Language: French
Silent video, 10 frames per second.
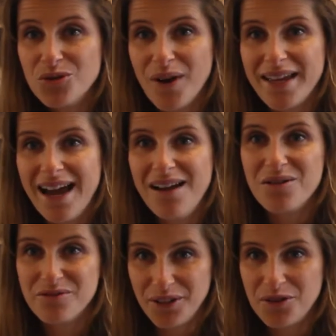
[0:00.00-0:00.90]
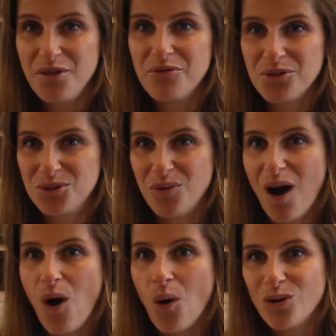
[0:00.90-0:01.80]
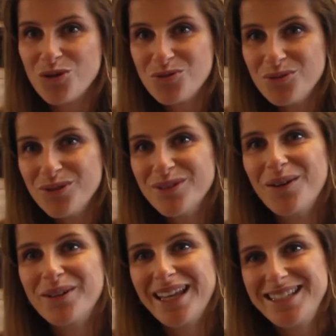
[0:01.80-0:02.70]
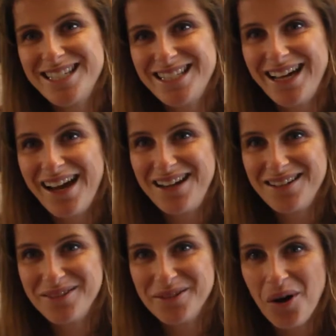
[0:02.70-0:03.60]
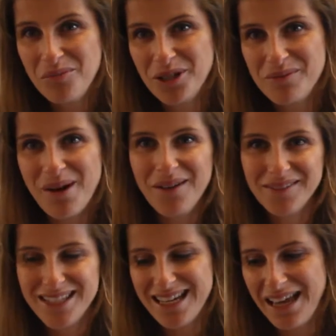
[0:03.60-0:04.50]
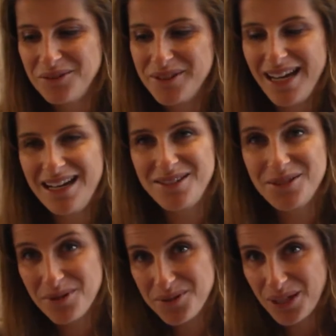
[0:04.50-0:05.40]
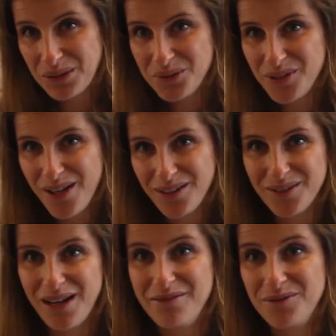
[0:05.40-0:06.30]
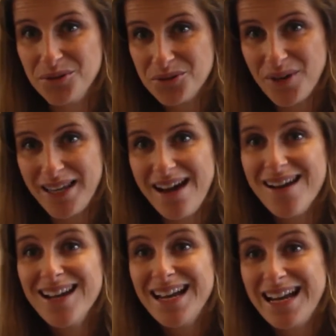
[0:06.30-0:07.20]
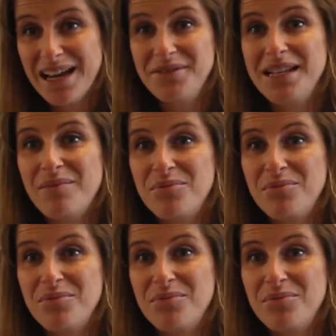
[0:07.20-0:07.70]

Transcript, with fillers: Ushuaia le 29 au soir. On loge toutes dans le quartier général de Homeward Bound, qui est un hôtel situé sur les hauteurs de, la, Ushuaia, la ville la